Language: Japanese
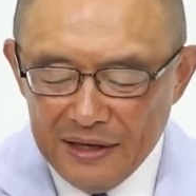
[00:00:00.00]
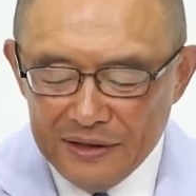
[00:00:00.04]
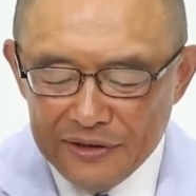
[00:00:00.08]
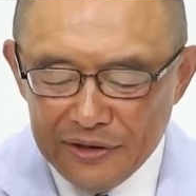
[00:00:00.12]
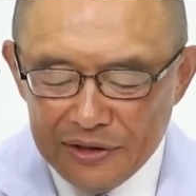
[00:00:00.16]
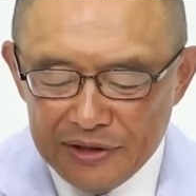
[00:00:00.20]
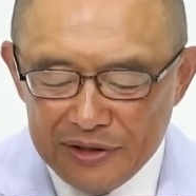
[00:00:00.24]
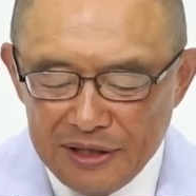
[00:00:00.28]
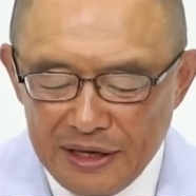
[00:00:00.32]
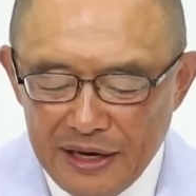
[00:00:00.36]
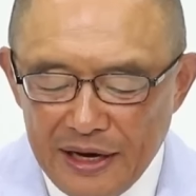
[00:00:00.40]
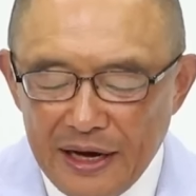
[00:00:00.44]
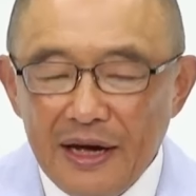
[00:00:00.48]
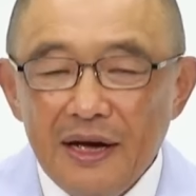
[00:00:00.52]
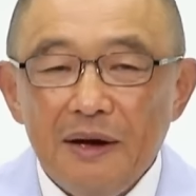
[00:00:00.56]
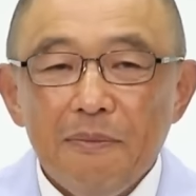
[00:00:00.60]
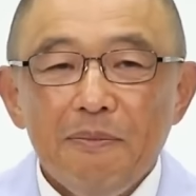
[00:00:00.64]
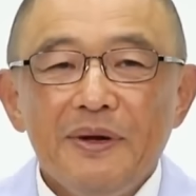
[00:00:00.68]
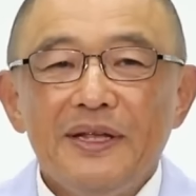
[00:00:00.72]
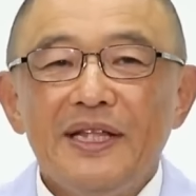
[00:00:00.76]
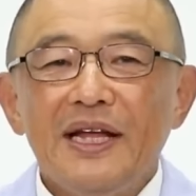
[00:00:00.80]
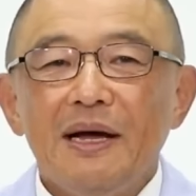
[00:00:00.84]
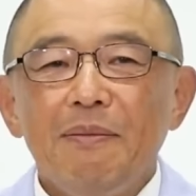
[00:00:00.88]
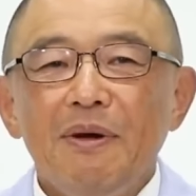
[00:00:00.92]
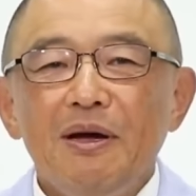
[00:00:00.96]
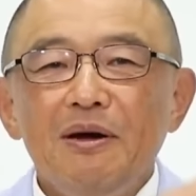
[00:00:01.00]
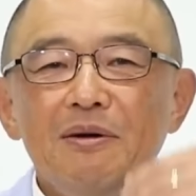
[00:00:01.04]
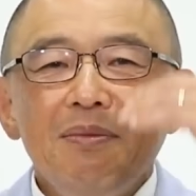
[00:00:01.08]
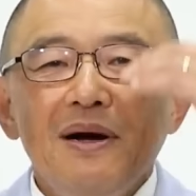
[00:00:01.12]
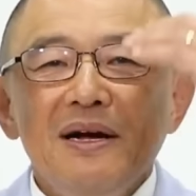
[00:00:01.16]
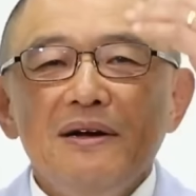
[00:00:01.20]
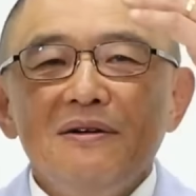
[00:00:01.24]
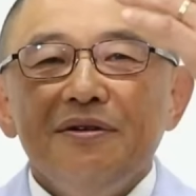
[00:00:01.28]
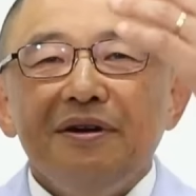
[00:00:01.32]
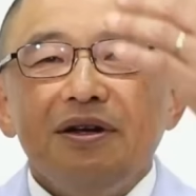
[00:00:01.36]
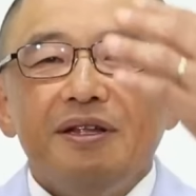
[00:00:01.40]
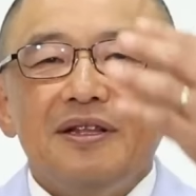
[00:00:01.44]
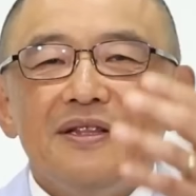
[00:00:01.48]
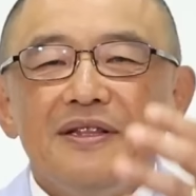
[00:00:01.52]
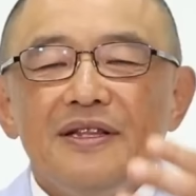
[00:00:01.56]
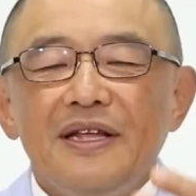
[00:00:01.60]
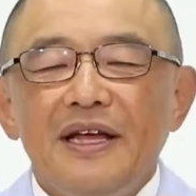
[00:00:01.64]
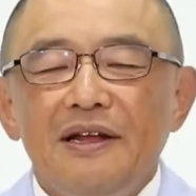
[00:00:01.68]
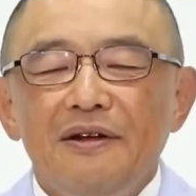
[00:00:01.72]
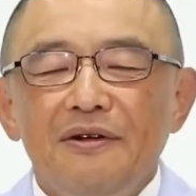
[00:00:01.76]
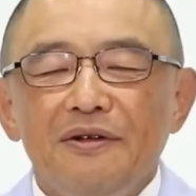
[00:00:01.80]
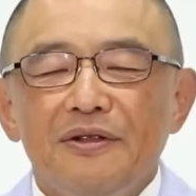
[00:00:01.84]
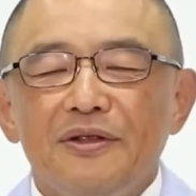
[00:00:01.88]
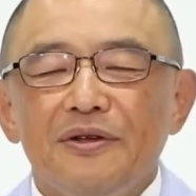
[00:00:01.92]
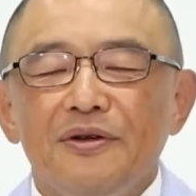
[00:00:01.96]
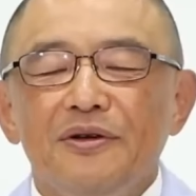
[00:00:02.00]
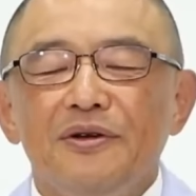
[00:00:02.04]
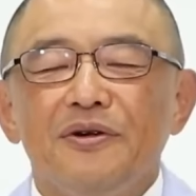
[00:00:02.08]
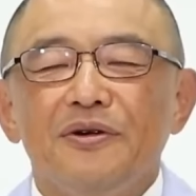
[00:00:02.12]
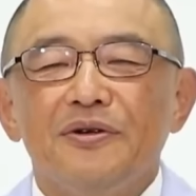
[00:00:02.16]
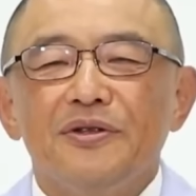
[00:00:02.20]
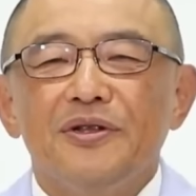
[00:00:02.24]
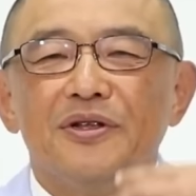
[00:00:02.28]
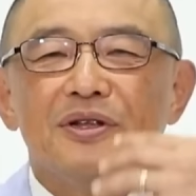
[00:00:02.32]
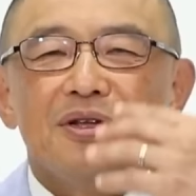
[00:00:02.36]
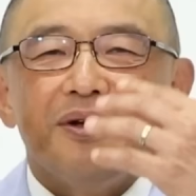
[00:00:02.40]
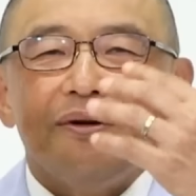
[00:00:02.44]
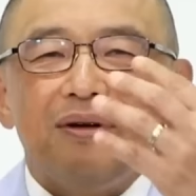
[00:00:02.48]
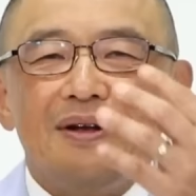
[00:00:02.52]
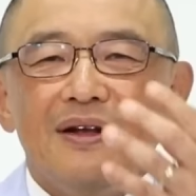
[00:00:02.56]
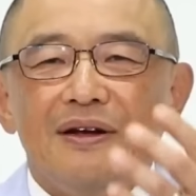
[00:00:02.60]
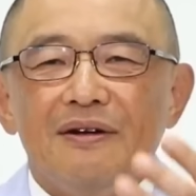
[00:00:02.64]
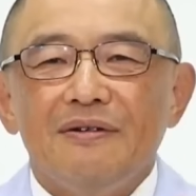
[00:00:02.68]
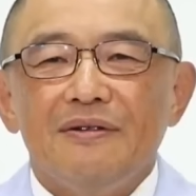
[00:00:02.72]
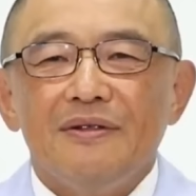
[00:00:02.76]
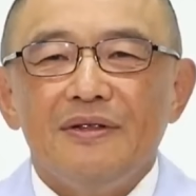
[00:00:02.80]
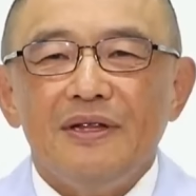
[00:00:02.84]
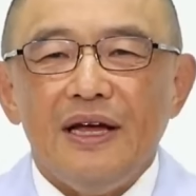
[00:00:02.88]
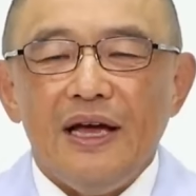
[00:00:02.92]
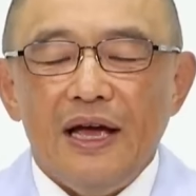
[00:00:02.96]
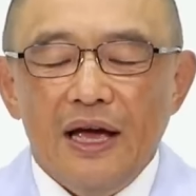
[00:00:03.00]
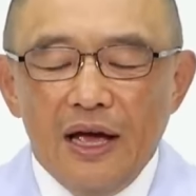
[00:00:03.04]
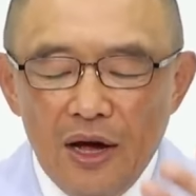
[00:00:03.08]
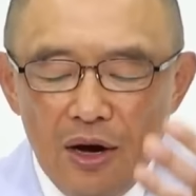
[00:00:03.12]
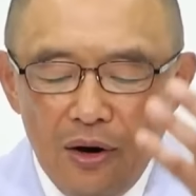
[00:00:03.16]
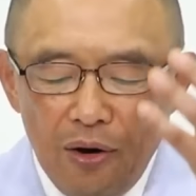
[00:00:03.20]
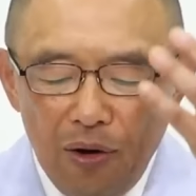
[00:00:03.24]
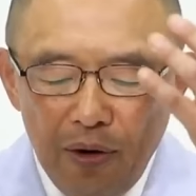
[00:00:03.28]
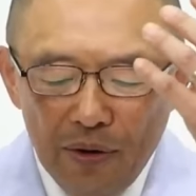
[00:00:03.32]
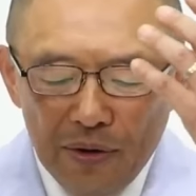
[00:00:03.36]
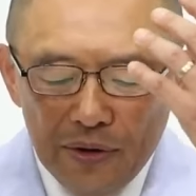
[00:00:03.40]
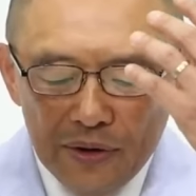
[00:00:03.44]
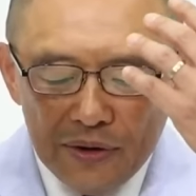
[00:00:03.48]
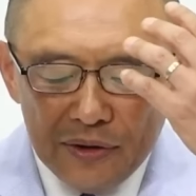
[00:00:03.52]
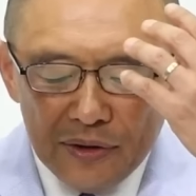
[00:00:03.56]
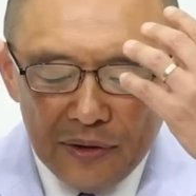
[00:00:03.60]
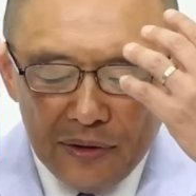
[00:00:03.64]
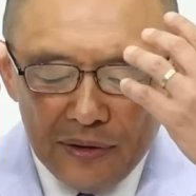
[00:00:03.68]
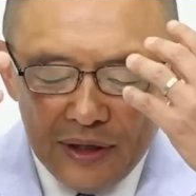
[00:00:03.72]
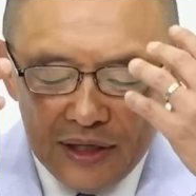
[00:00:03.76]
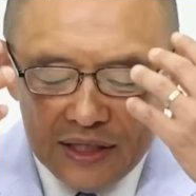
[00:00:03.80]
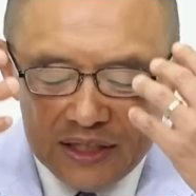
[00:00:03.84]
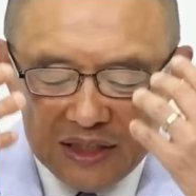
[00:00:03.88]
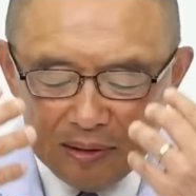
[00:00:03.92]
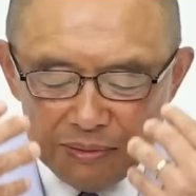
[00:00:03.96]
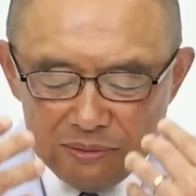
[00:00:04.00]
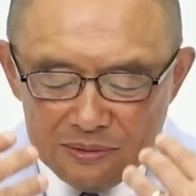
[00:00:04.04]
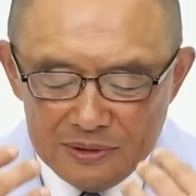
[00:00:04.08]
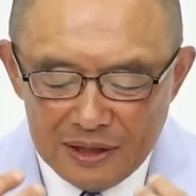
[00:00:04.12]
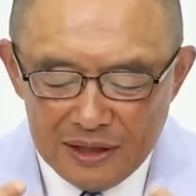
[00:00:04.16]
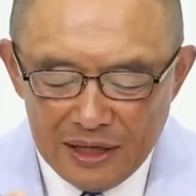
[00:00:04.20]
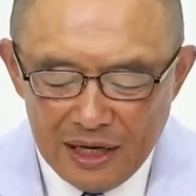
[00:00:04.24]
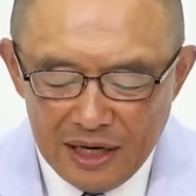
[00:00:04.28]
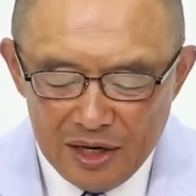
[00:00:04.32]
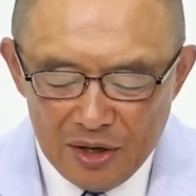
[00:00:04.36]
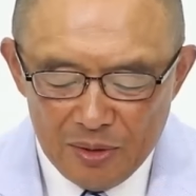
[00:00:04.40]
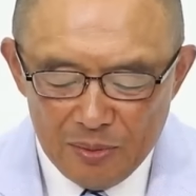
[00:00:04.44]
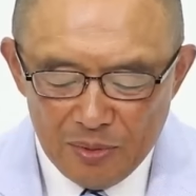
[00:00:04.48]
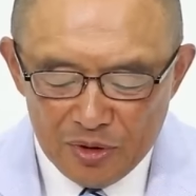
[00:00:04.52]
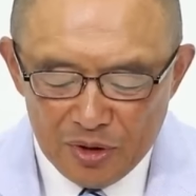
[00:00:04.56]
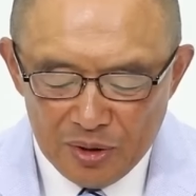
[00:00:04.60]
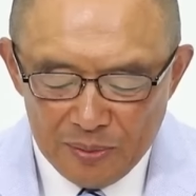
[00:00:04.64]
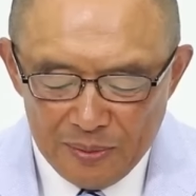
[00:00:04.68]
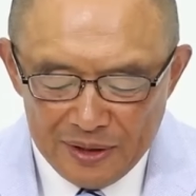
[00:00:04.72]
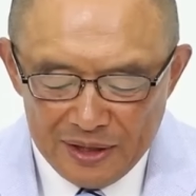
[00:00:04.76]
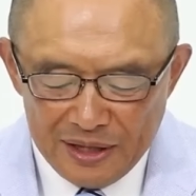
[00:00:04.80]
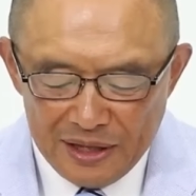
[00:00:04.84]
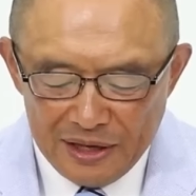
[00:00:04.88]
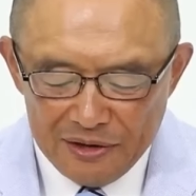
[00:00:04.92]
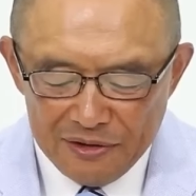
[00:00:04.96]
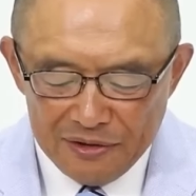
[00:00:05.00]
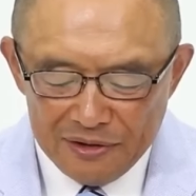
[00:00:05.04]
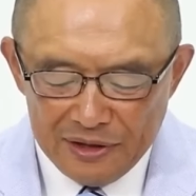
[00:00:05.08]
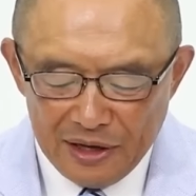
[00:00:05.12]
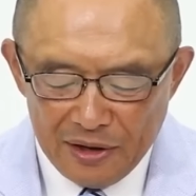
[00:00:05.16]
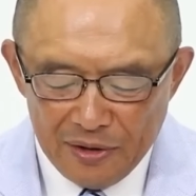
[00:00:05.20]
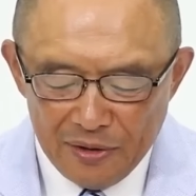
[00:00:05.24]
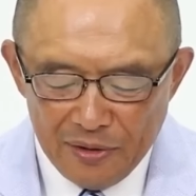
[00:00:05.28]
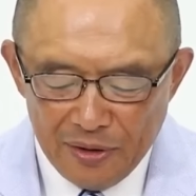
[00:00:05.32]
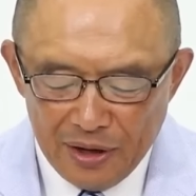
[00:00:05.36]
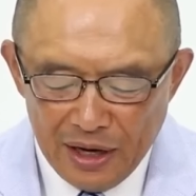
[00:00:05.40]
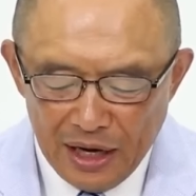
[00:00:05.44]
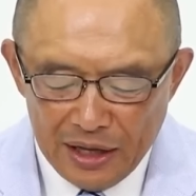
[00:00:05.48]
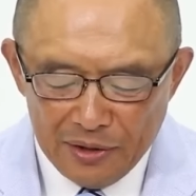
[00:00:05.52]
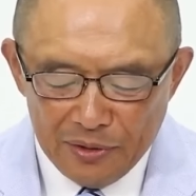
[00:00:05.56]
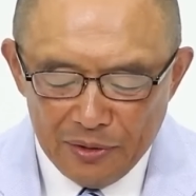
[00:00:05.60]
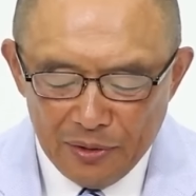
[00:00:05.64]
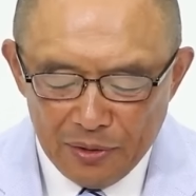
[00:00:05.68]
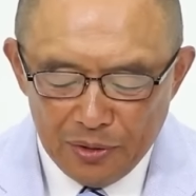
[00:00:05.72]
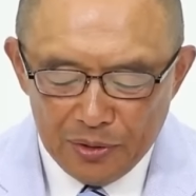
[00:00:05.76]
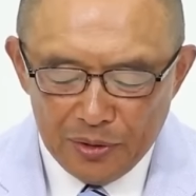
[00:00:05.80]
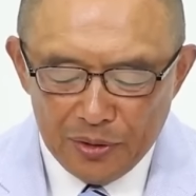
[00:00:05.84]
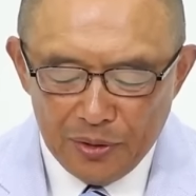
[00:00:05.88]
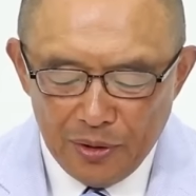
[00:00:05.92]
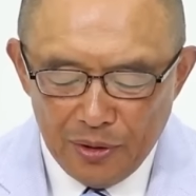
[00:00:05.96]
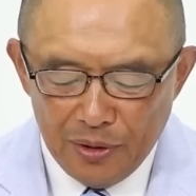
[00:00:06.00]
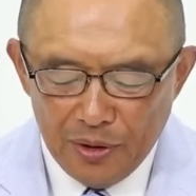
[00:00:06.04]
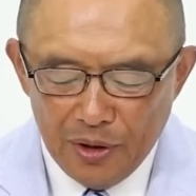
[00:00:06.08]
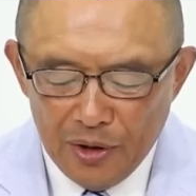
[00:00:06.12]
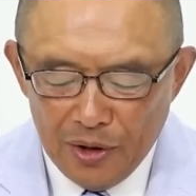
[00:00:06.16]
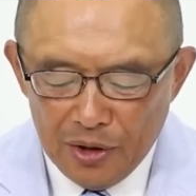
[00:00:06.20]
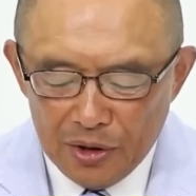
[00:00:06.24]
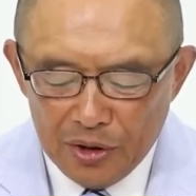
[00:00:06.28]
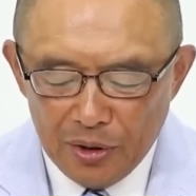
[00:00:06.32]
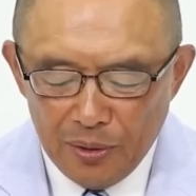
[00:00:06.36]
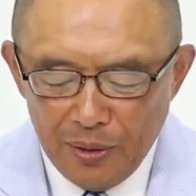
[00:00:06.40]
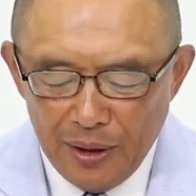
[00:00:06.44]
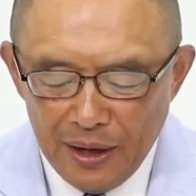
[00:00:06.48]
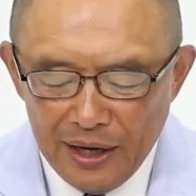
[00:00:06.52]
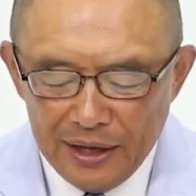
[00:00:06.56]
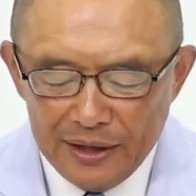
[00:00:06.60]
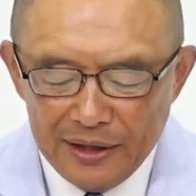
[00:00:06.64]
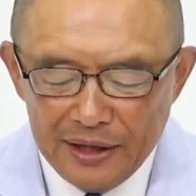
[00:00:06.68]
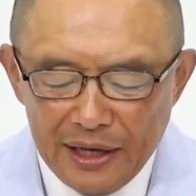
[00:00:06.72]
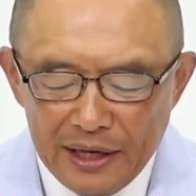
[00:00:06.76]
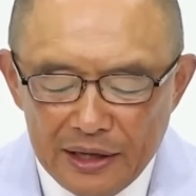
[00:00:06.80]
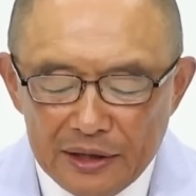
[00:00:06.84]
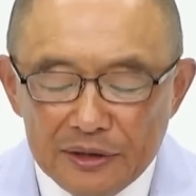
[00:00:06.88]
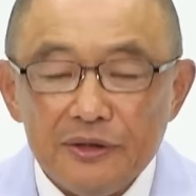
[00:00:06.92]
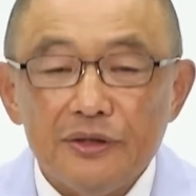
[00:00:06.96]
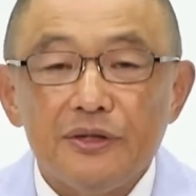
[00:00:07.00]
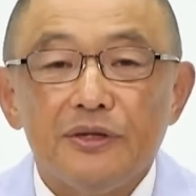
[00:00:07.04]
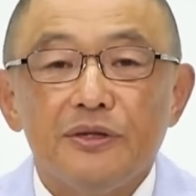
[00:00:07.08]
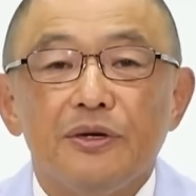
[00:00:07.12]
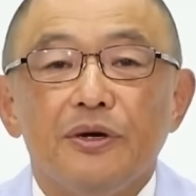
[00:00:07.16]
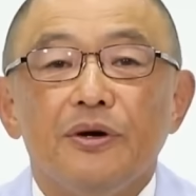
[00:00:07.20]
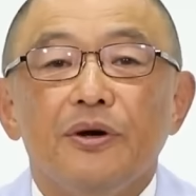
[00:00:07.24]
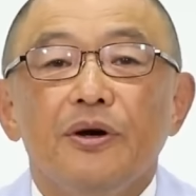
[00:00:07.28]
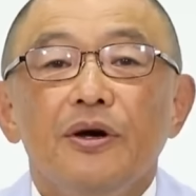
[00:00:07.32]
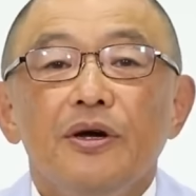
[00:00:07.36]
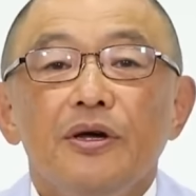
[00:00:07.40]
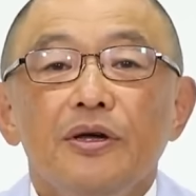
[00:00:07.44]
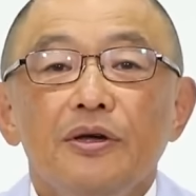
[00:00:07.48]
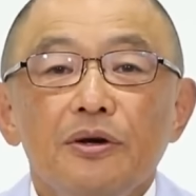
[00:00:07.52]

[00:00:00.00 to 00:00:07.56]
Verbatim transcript: そして見た目うまくいっているということではなくて本当に自分は何を求めているんだろうかということを問われていくと